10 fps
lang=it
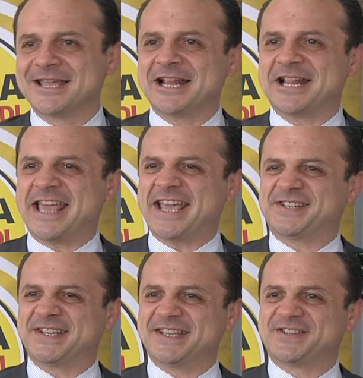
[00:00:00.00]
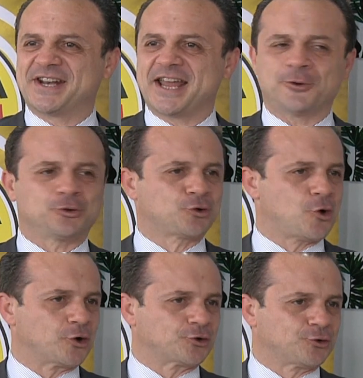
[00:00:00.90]
il 10 di gennaio
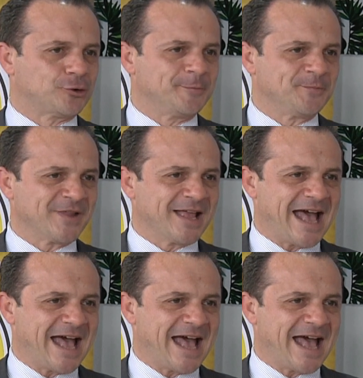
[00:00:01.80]
scorso,